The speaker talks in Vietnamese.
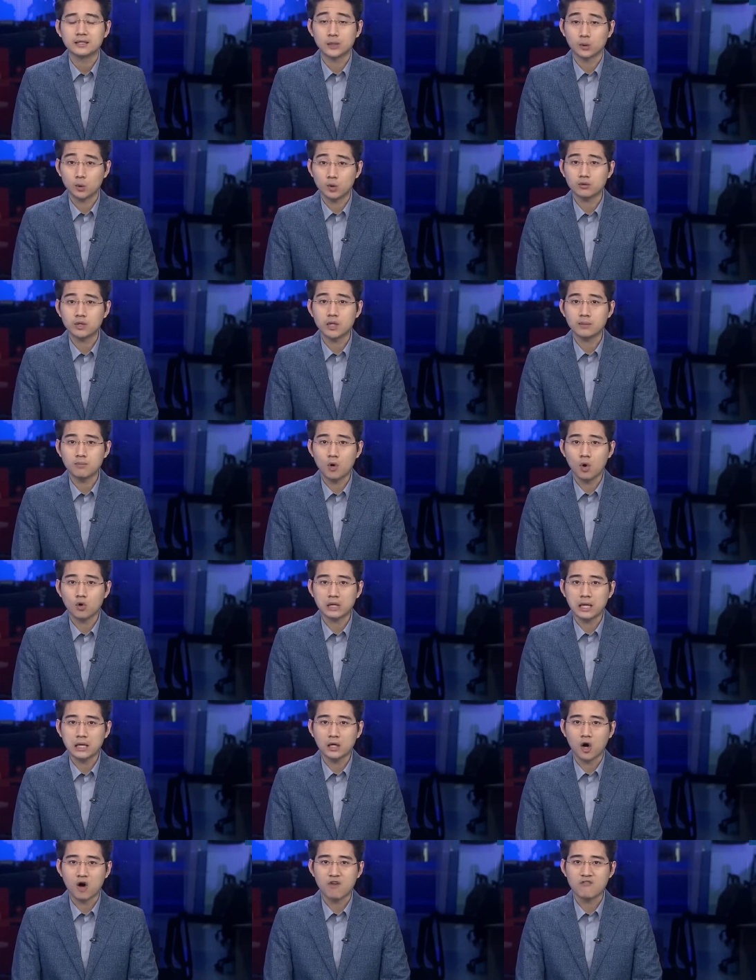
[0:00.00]
Tổng cục Đường bộ
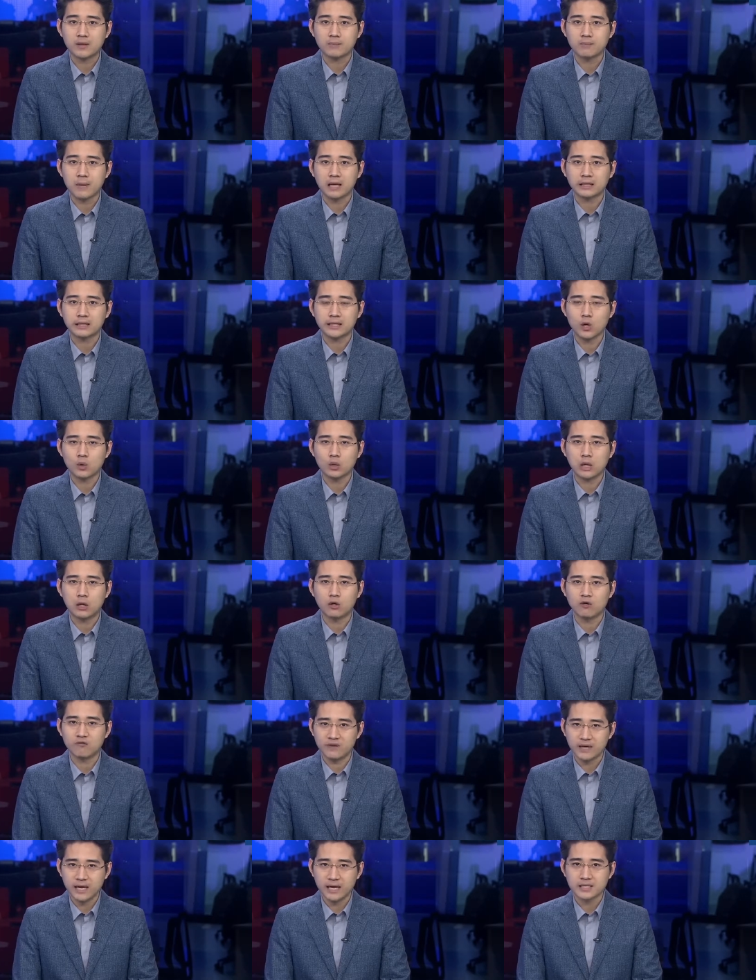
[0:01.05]
đã có văn bản yêu
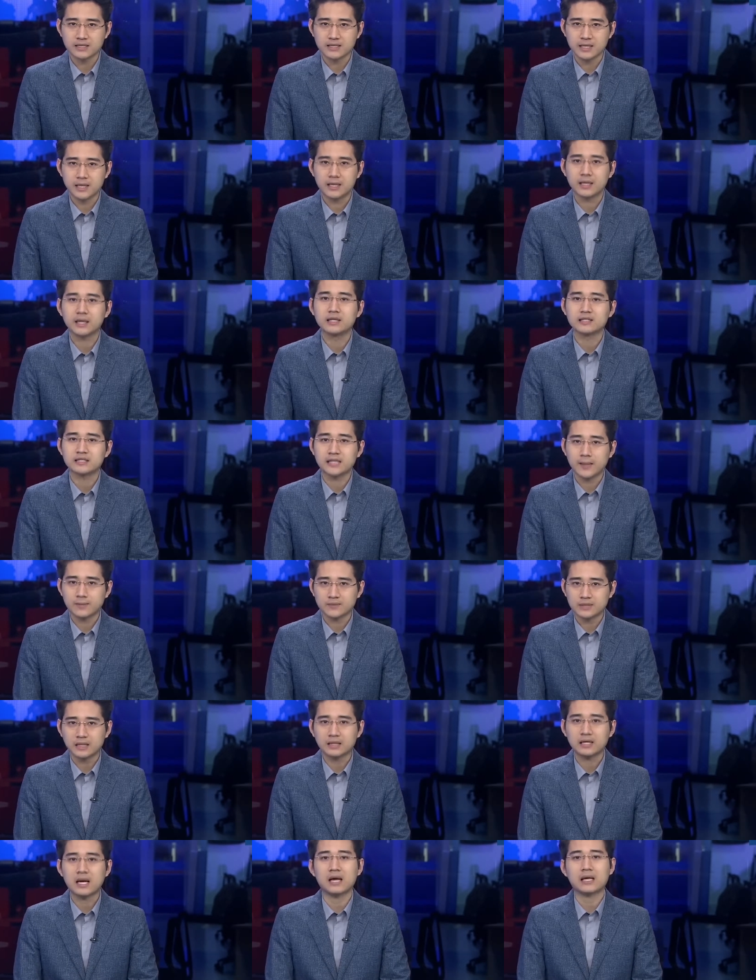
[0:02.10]
cầu VEC xem
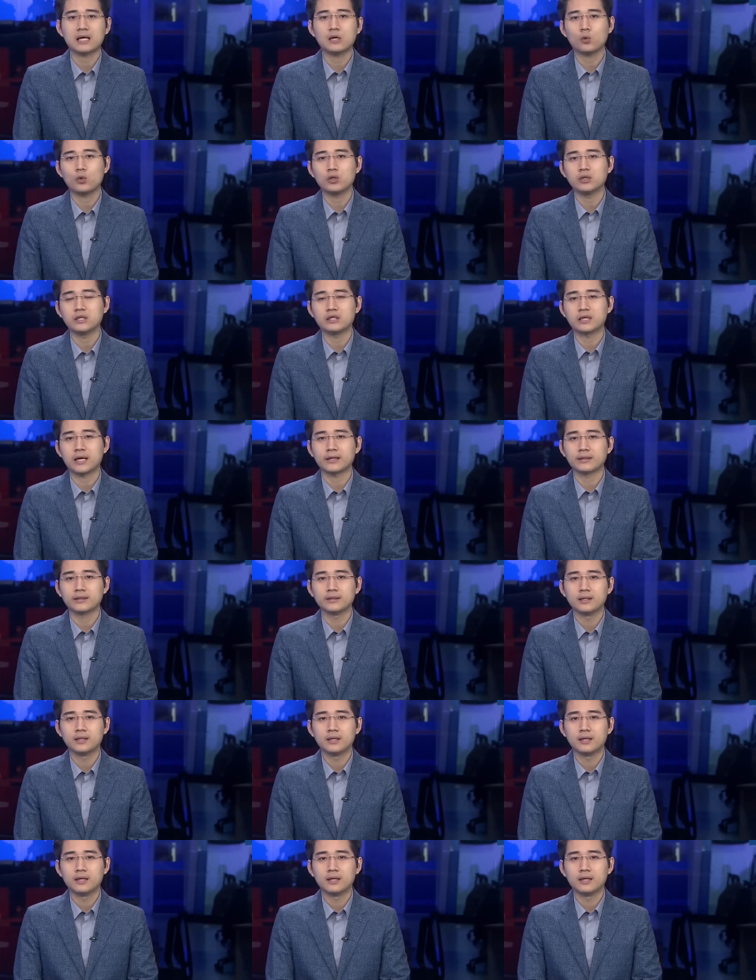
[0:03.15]
xét lại các quyết định này.